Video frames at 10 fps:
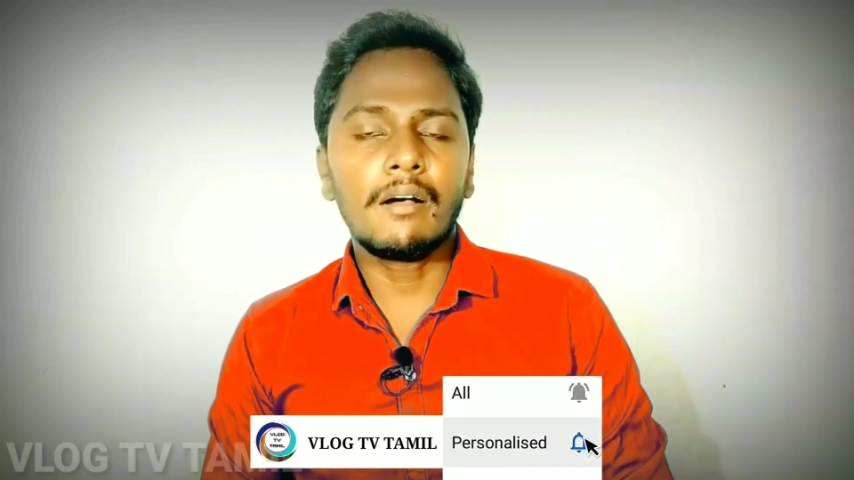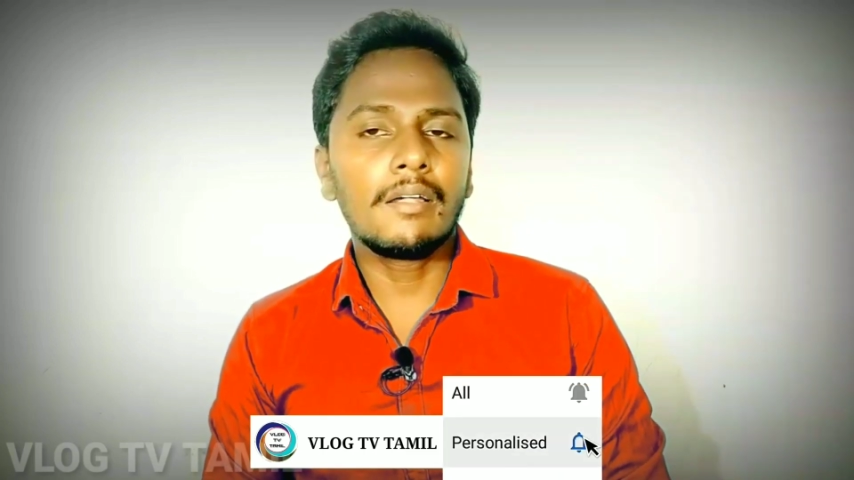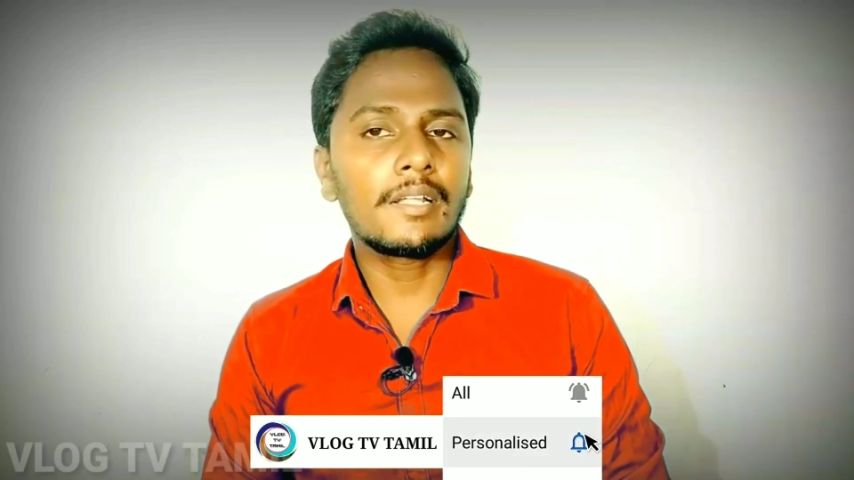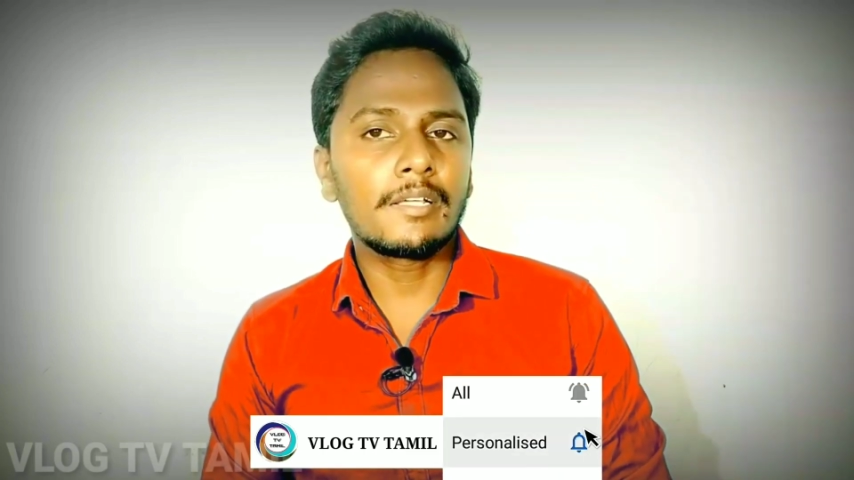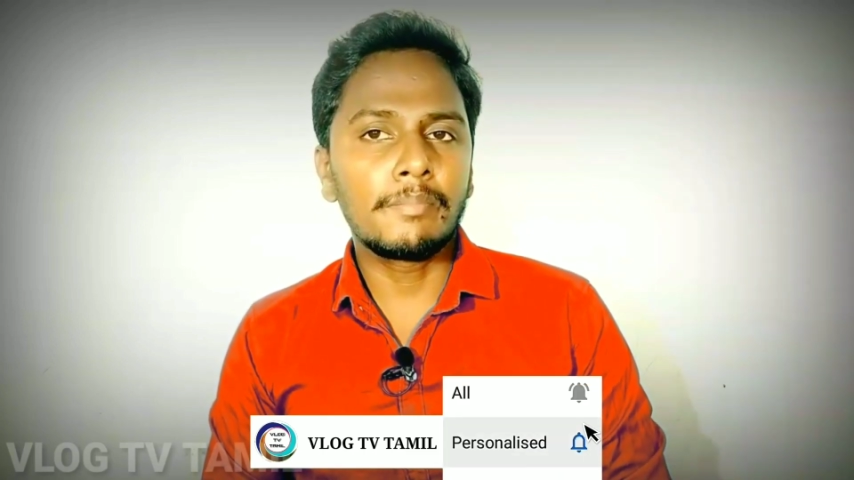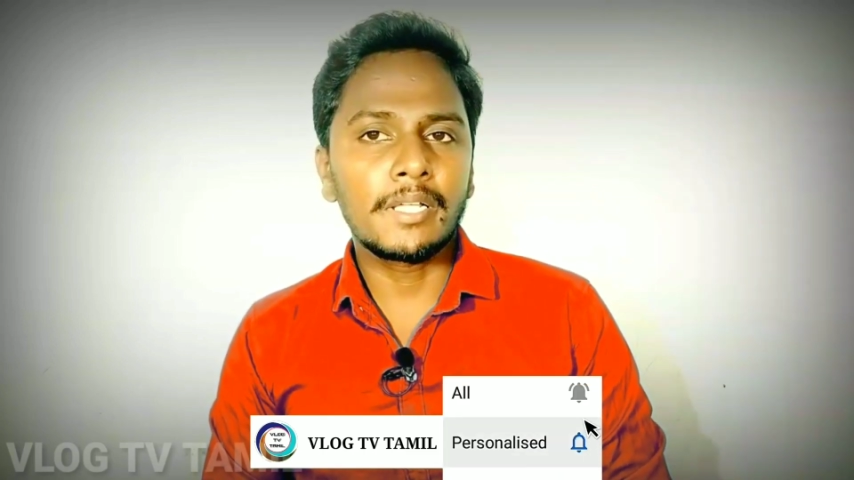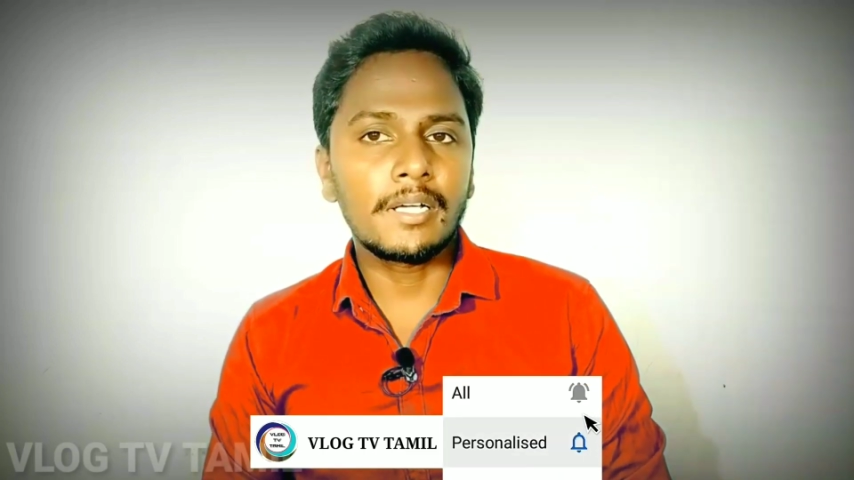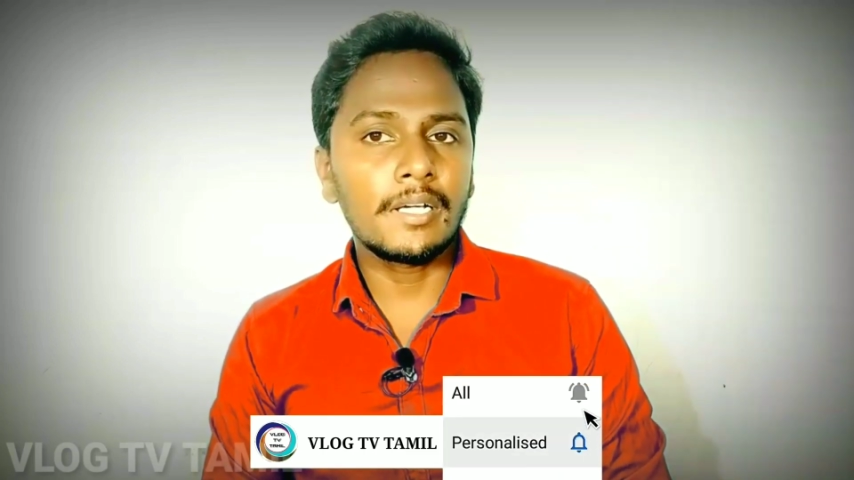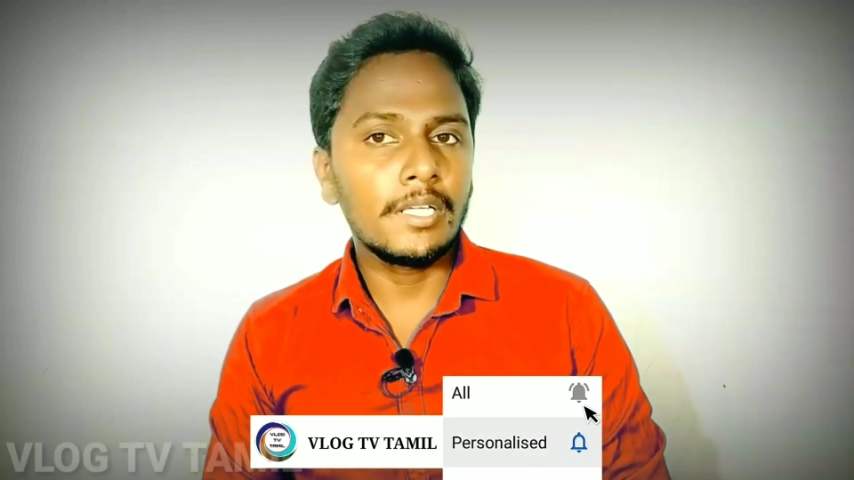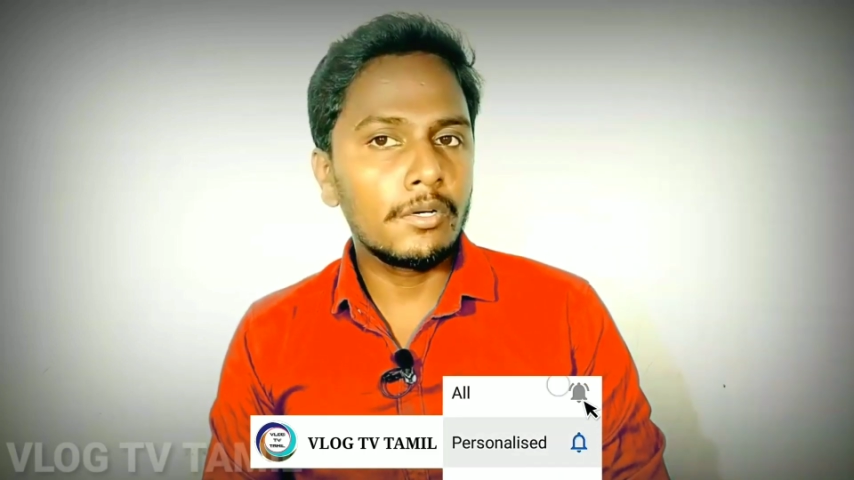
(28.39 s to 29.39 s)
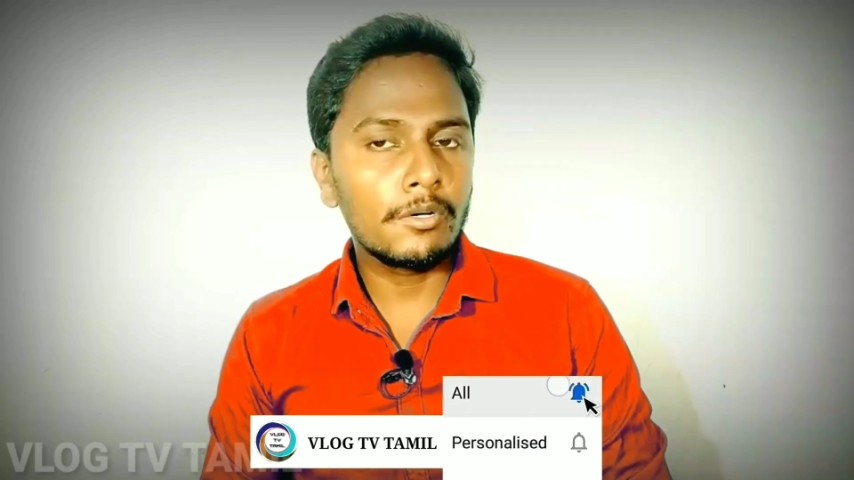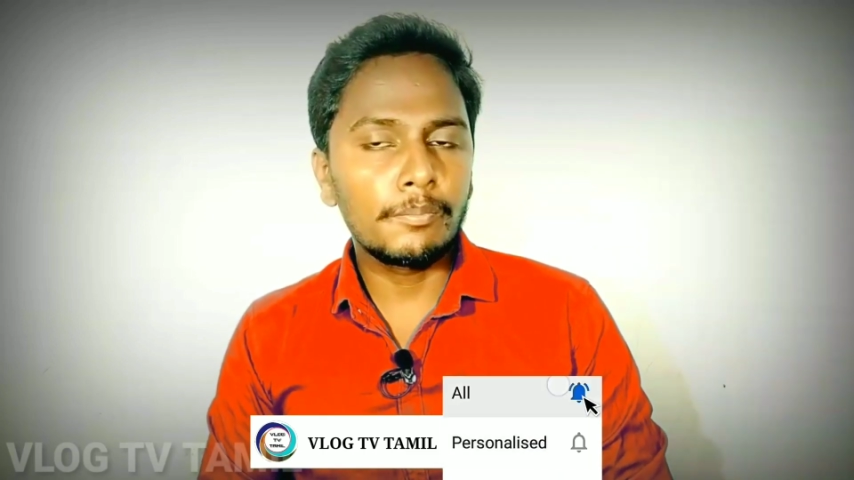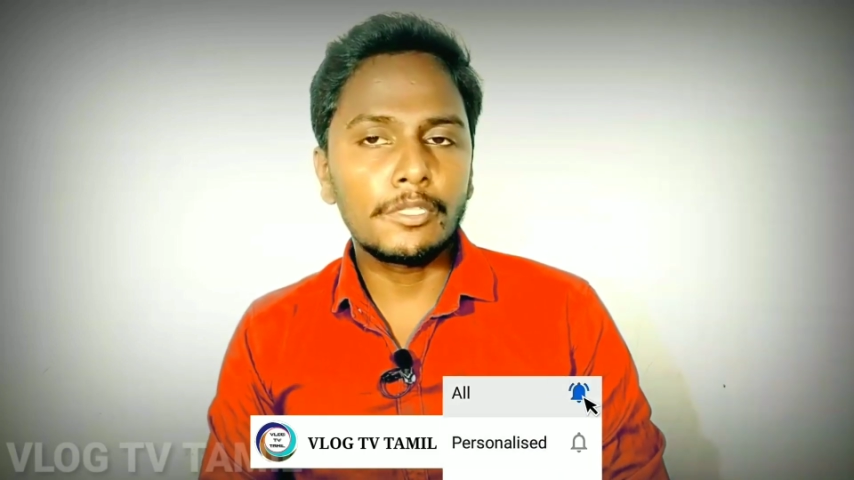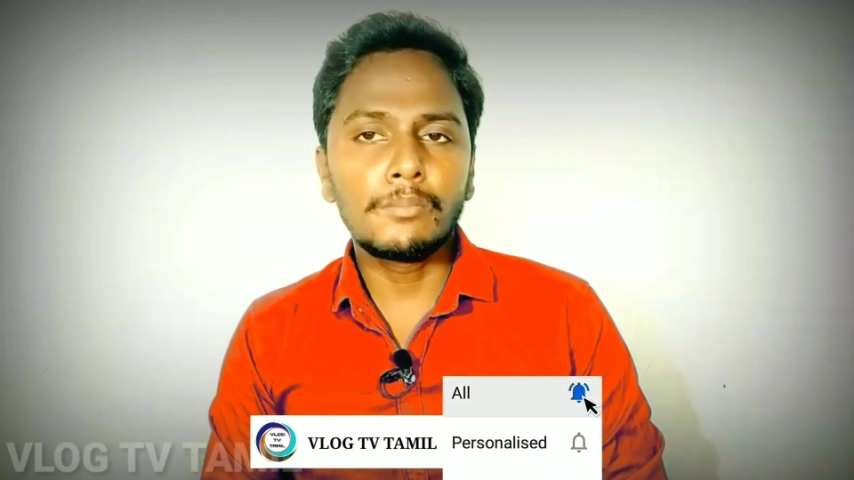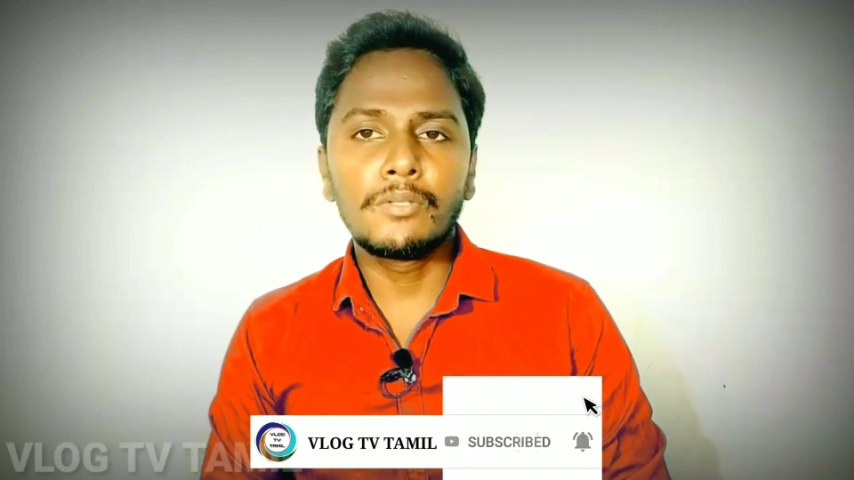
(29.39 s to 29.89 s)
ஆளை கிளிக் பண்ணிக்கோங்க என்னோட
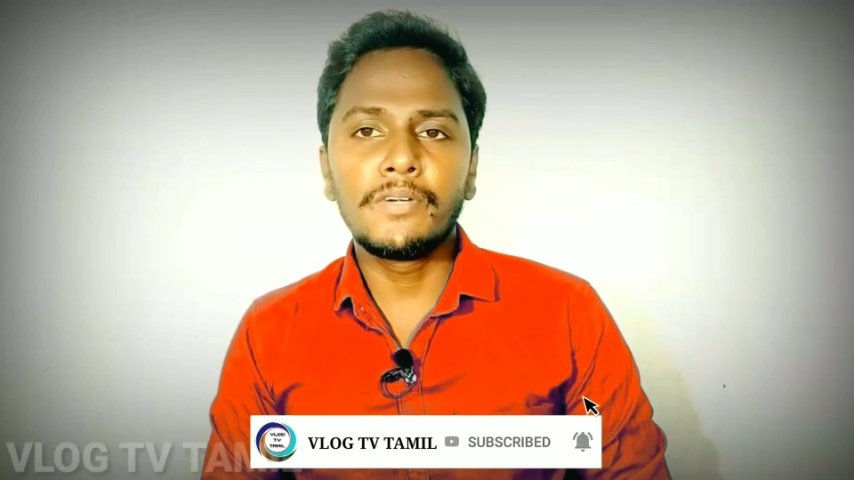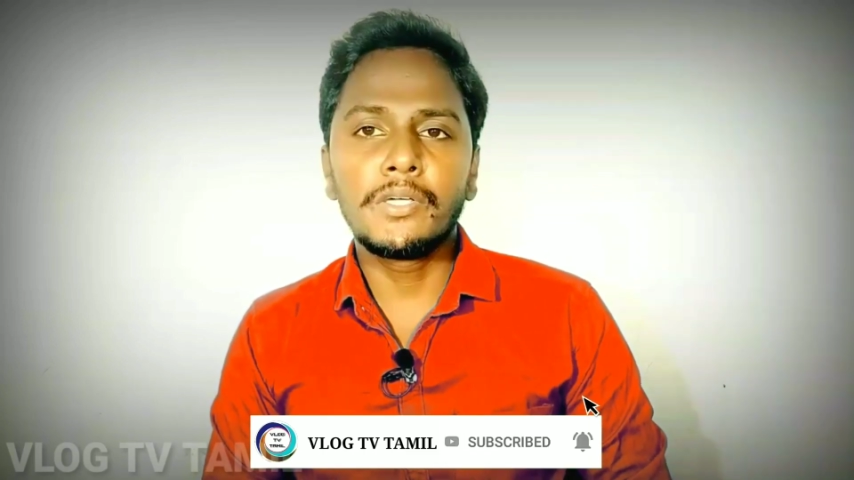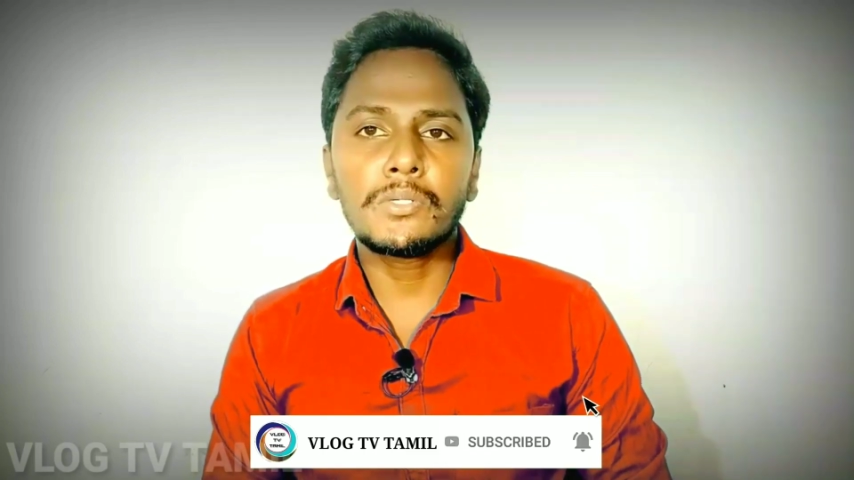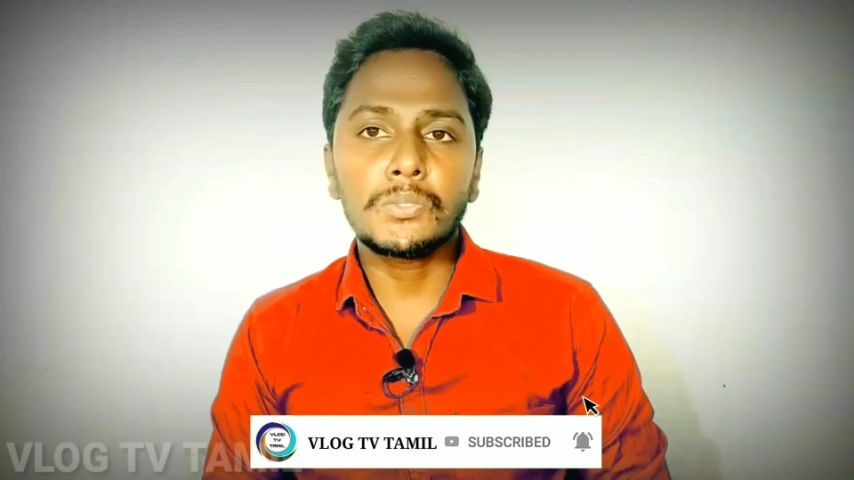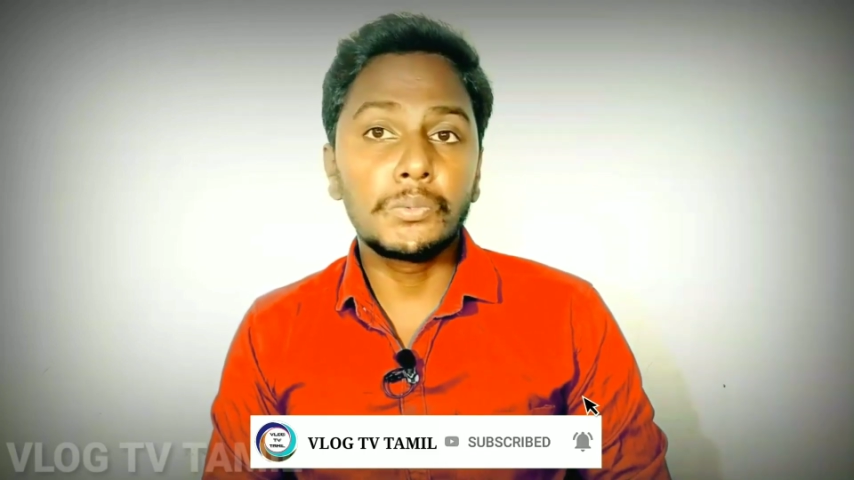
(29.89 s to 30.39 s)
புத்தம் புது வீடியோஸ்